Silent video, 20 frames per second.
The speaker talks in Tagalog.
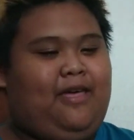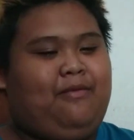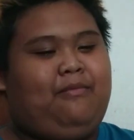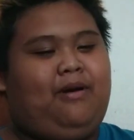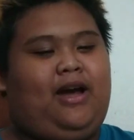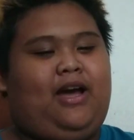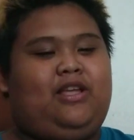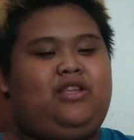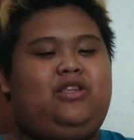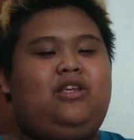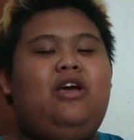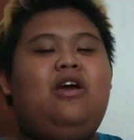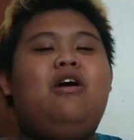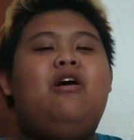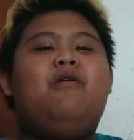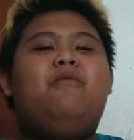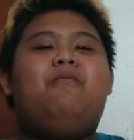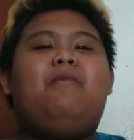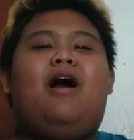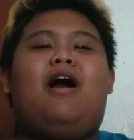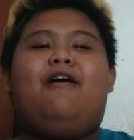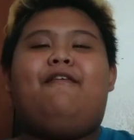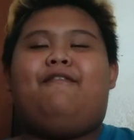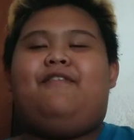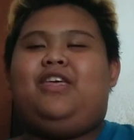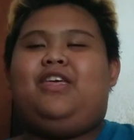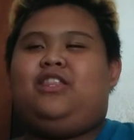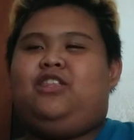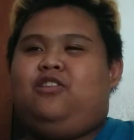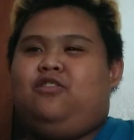and mga, mga
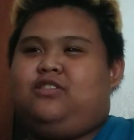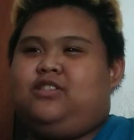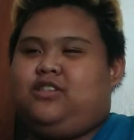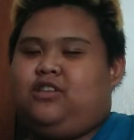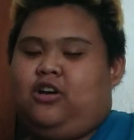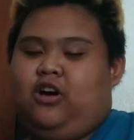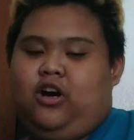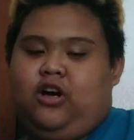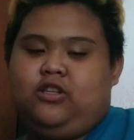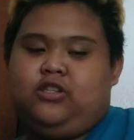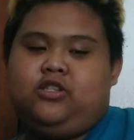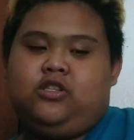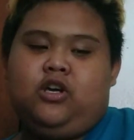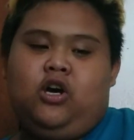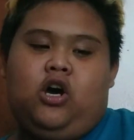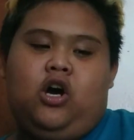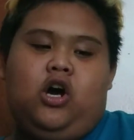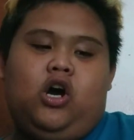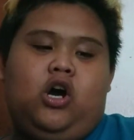videos ko. So,